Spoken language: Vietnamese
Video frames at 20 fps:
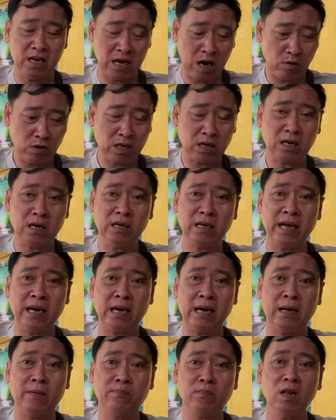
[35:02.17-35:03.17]
nói cho cưng nghe
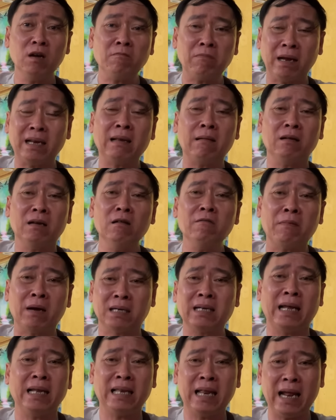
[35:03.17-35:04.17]
nè đức phật đức phật
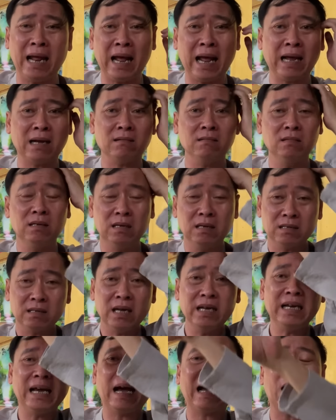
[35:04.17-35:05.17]
tại tây an
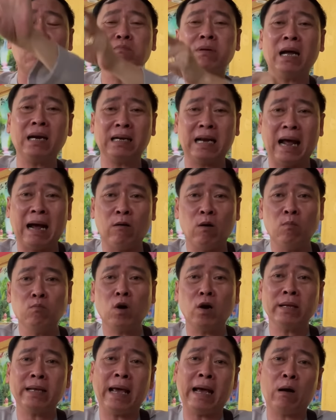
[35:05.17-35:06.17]
tuy rằng ông đắc đạo ông
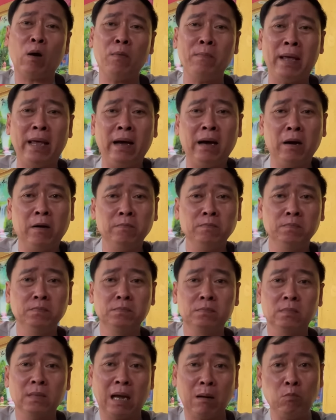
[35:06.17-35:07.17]
có cha có mẹ không
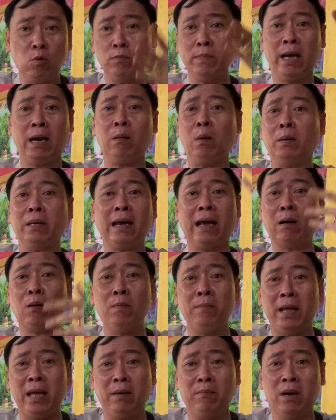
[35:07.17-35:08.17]
ông cũng vẫn có cha có
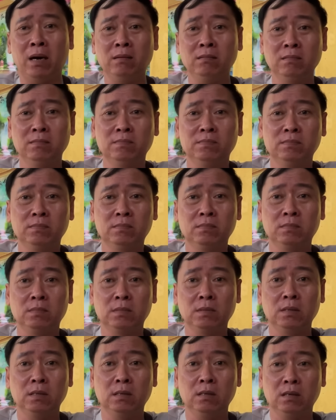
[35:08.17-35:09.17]
mẹ mà
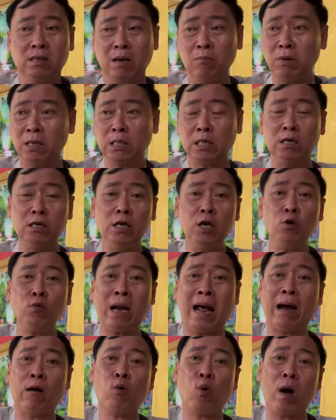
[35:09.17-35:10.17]
trong cái sự hiếu
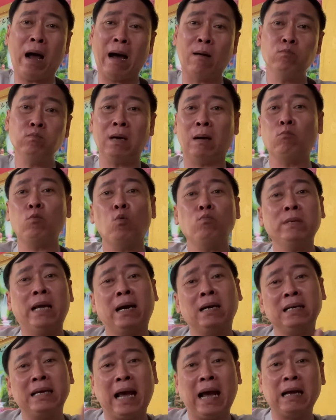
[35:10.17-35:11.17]
đạo của ổng ổng cũng
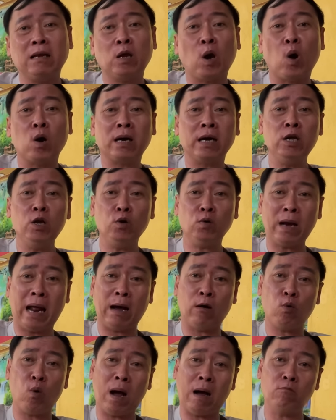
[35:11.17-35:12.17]
vẫn trả tròn cái hiếu
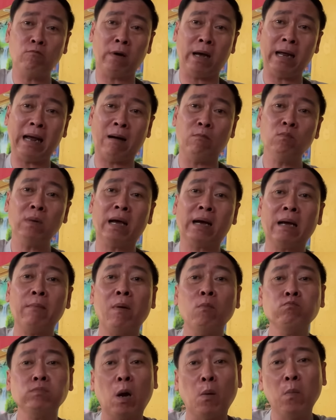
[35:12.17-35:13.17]
đạo của ổng phải ổng là cái
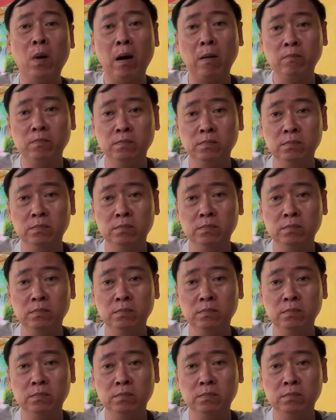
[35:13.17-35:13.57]
bóng tùng không